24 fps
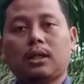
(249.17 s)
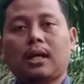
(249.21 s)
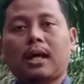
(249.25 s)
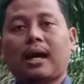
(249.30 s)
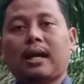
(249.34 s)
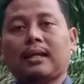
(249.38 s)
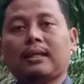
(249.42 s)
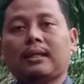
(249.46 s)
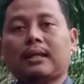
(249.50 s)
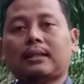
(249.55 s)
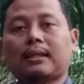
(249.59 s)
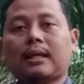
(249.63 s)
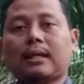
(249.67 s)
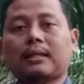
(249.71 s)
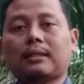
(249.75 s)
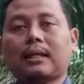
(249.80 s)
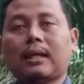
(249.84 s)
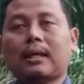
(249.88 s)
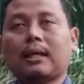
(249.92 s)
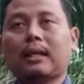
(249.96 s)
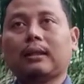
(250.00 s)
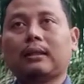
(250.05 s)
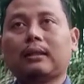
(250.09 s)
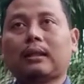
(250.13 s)
hanya saja
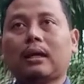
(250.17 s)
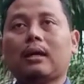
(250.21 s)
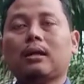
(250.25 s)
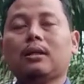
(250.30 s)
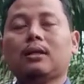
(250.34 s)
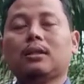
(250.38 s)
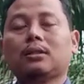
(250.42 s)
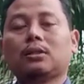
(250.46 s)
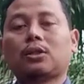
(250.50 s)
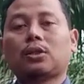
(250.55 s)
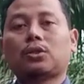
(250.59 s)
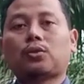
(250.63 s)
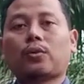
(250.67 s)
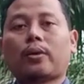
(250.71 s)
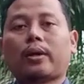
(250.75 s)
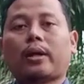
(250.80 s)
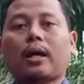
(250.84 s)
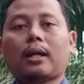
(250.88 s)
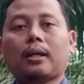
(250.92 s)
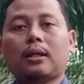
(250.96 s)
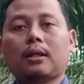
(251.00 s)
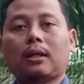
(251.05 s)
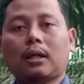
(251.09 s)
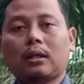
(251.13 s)
kita
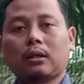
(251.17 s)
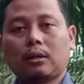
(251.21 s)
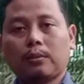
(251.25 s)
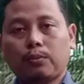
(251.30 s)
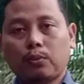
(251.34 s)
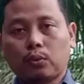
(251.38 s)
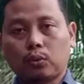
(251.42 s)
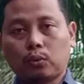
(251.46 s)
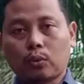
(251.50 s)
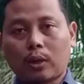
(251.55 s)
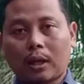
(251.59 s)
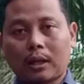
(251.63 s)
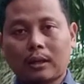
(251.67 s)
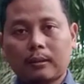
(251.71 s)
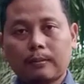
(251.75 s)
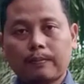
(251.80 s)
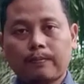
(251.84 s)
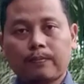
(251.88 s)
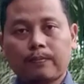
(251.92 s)
sesuaikan dengan kebutuhan